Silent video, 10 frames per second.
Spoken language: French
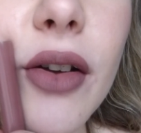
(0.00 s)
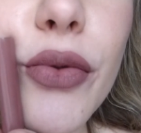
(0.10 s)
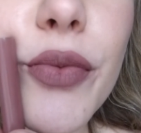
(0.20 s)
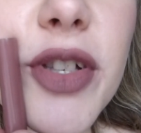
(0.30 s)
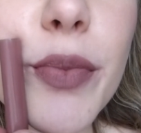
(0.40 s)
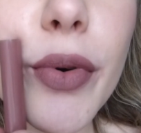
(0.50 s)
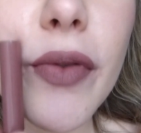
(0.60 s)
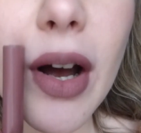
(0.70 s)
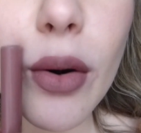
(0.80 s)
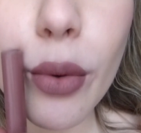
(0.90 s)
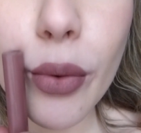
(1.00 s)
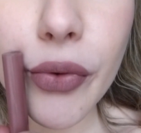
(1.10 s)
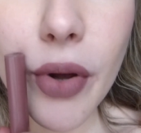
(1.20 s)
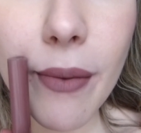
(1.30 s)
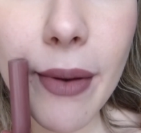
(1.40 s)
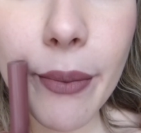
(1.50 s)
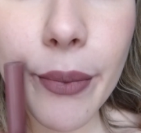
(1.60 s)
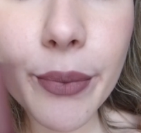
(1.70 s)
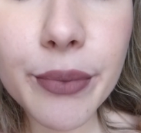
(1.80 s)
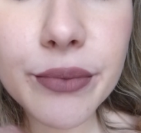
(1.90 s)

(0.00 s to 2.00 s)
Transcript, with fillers: un tout petit peu vers le rose quand même.